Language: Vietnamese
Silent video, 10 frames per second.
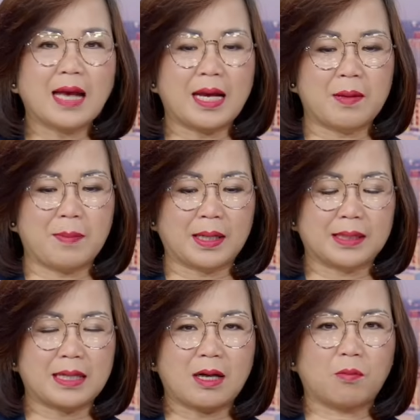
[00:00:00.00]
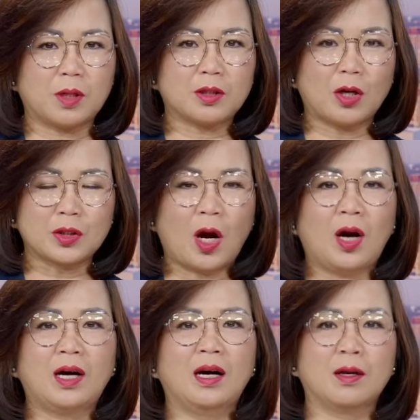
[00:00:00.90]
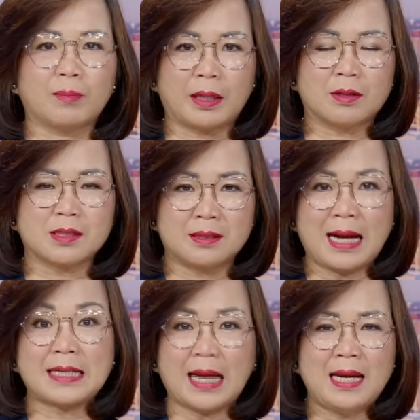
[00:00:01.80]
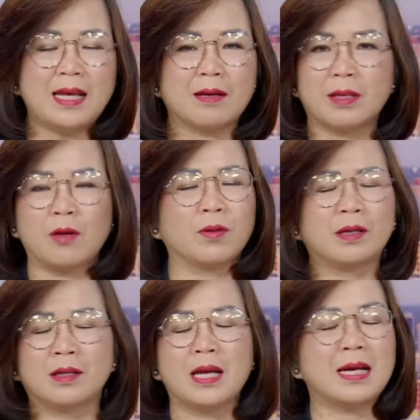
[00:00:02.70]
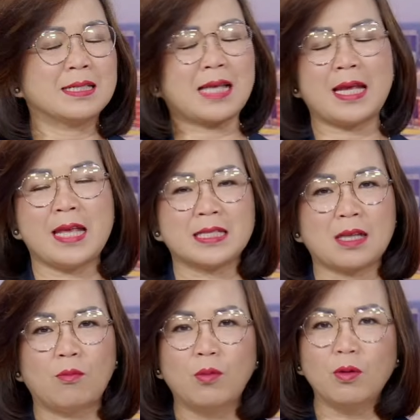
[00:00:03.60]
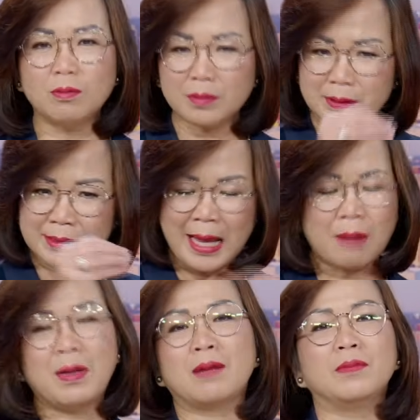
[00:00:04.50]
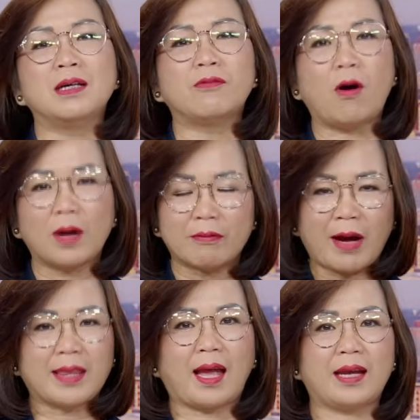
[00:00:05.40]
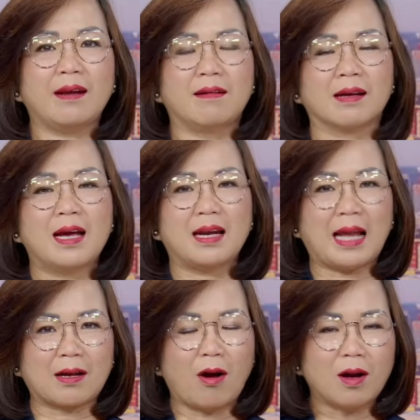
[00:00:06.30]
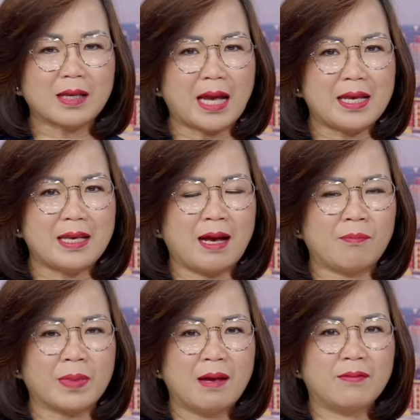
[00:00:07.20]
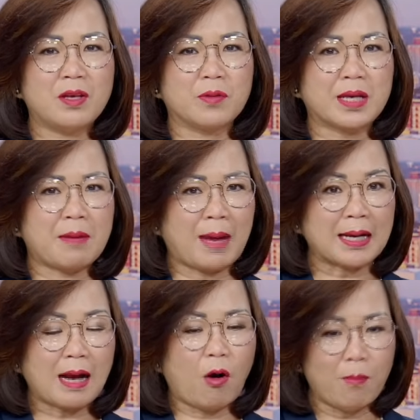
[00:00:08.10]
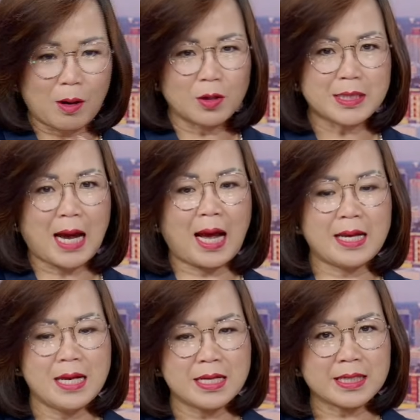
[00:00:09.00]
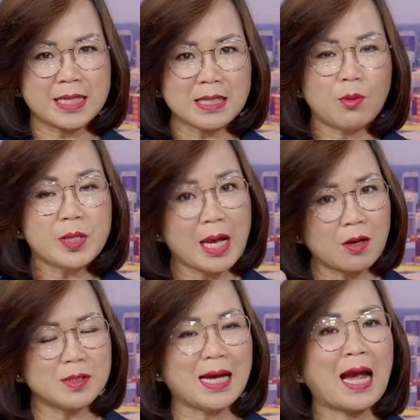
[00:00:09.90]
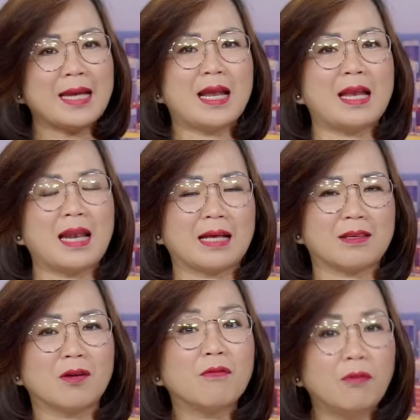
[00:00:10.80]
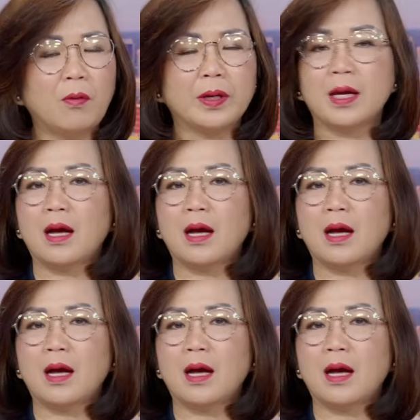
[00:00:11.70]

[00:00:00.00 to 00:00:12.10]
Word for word: cây mà người ta trồng nó to to hơn mà nó ra trái liền nhiều người xây nhà xong muốn nhà mình bước vô là phải thấy được là có cây um, ví dụ như cây mãng cầu cây mà có trái trời. cây sabuche có trái để là cho nó vui